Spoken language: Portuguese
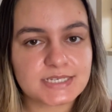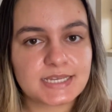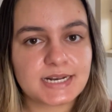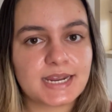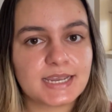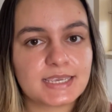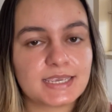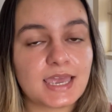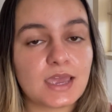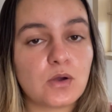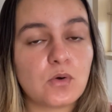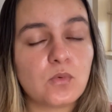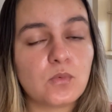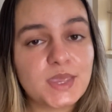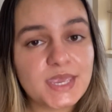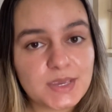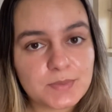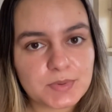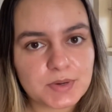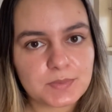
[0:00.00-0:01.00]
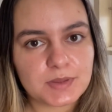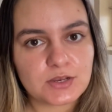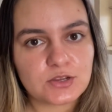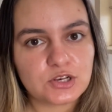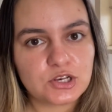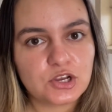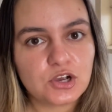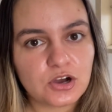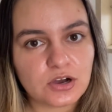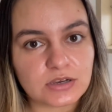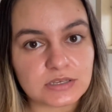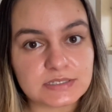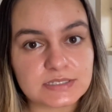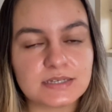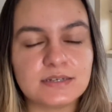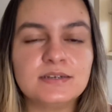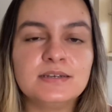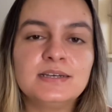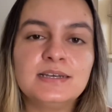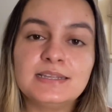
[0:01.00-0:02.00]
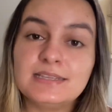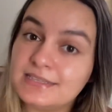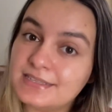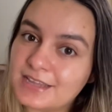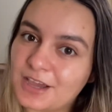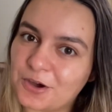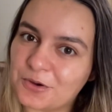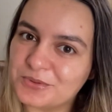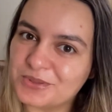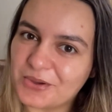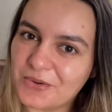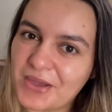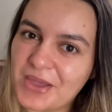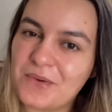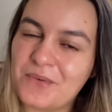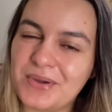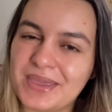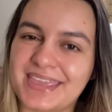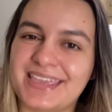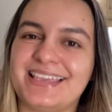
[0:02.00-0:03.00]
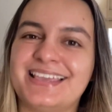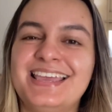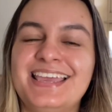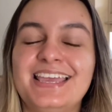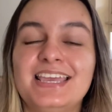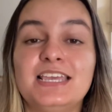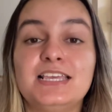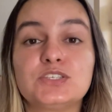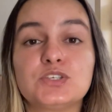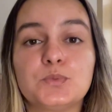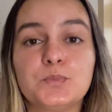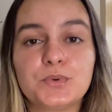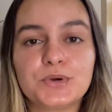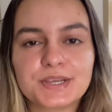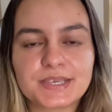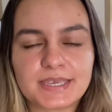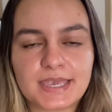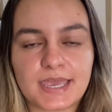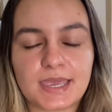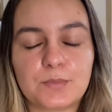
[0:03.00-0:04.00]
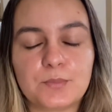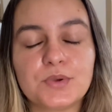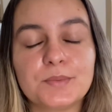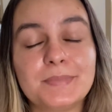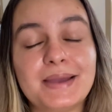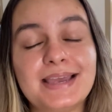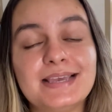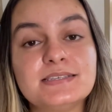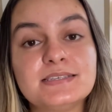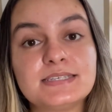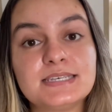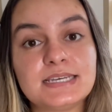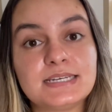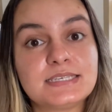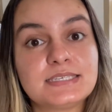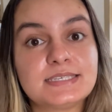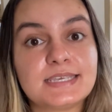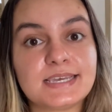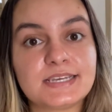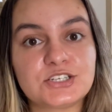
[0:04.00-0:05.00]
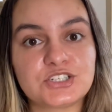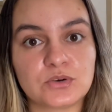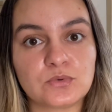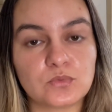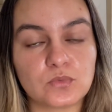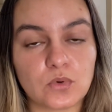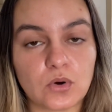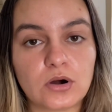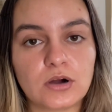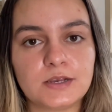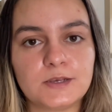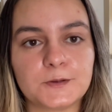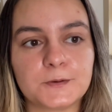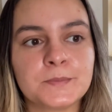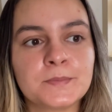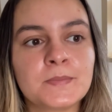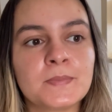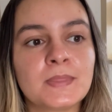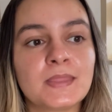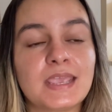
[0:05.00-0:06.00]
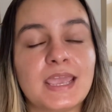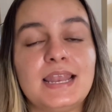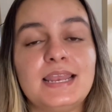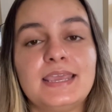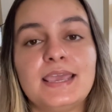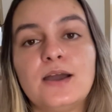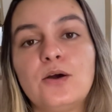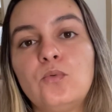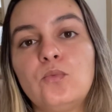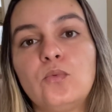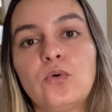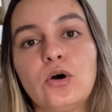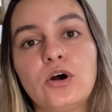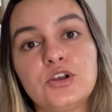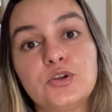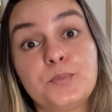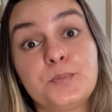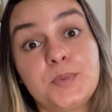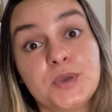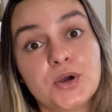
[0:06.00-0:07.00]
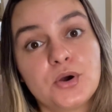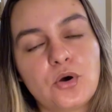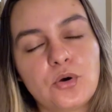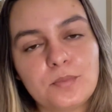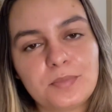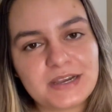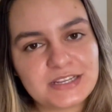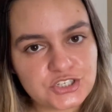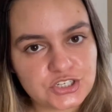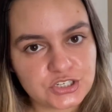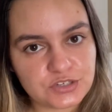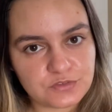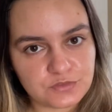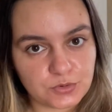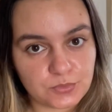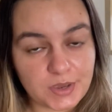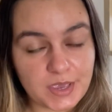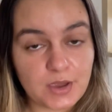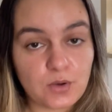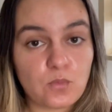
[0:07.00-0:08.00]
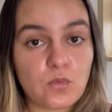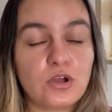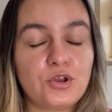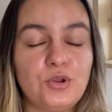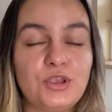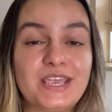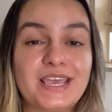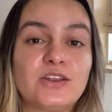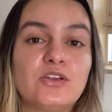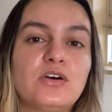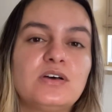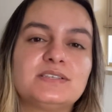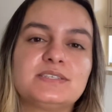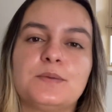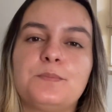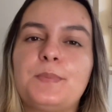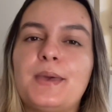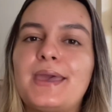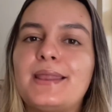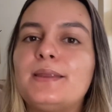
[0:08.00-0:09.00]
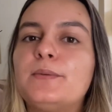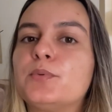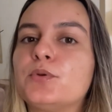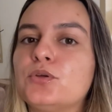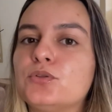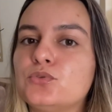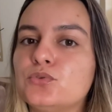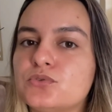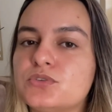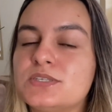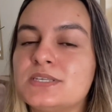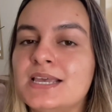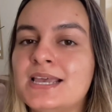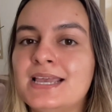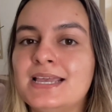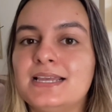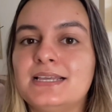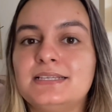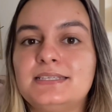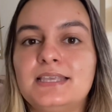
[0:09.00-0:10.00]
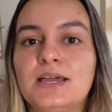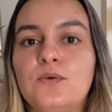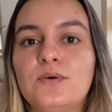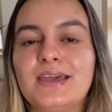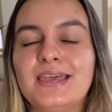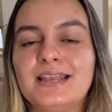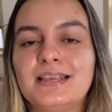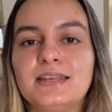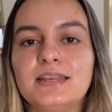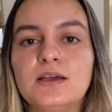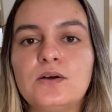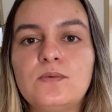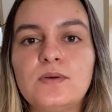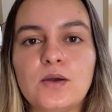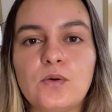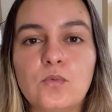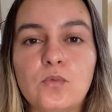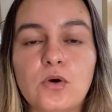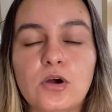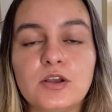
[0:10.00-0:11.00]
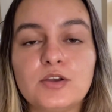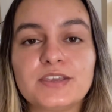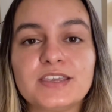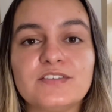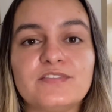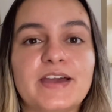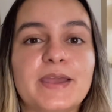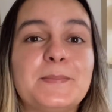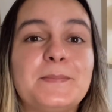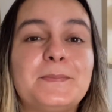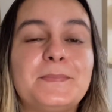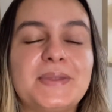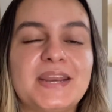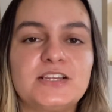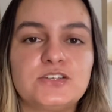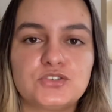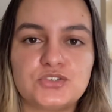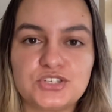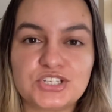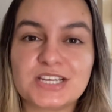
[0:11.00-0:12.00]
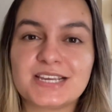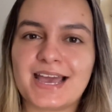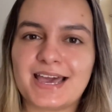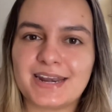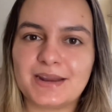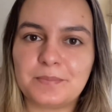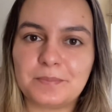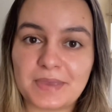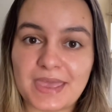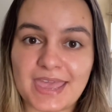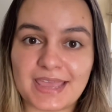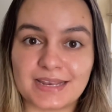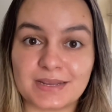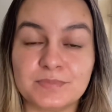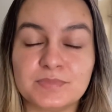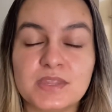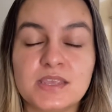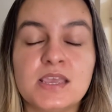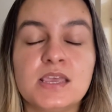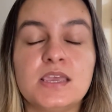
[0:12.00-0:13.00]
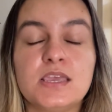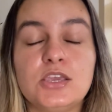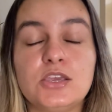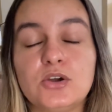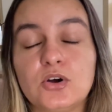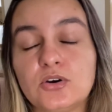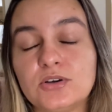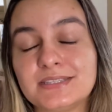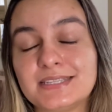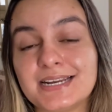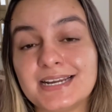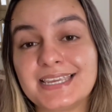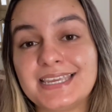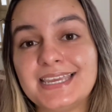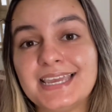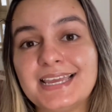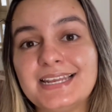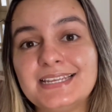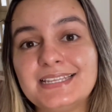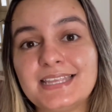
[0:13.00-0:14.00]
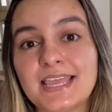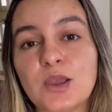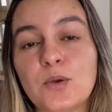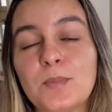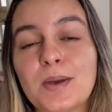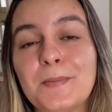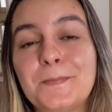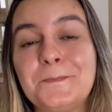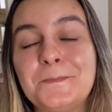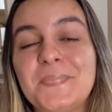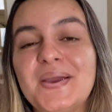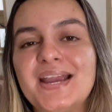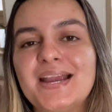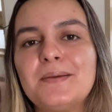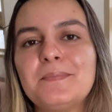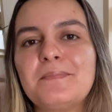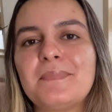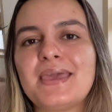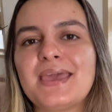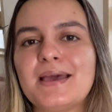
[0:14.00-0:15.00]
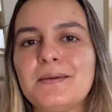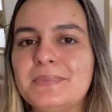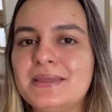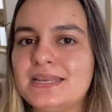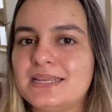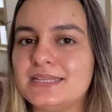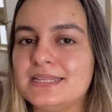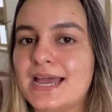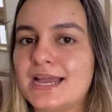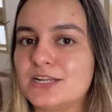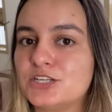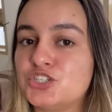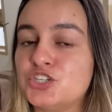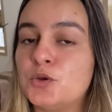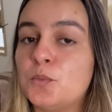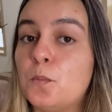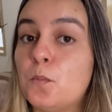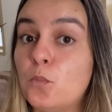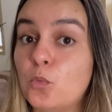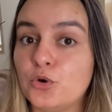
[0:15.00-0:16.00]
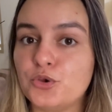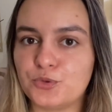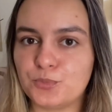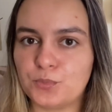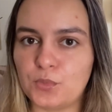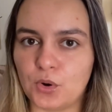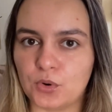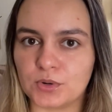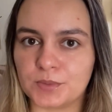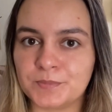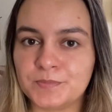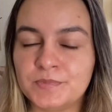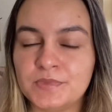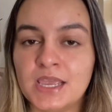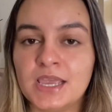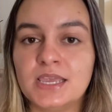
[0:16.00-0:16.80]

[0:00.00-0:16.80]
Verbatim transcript: Será que é ruim para pele oleosa? Não, não é ruim. Isso por quê? Por mais que ele seja um óleo, ele é um óleo biocompatível, é um óleo que a nossa pele produz. Então, ele não é um óleo que vai prejudicar a pele. E outra, que ele tem uma permeabilidade muito boa.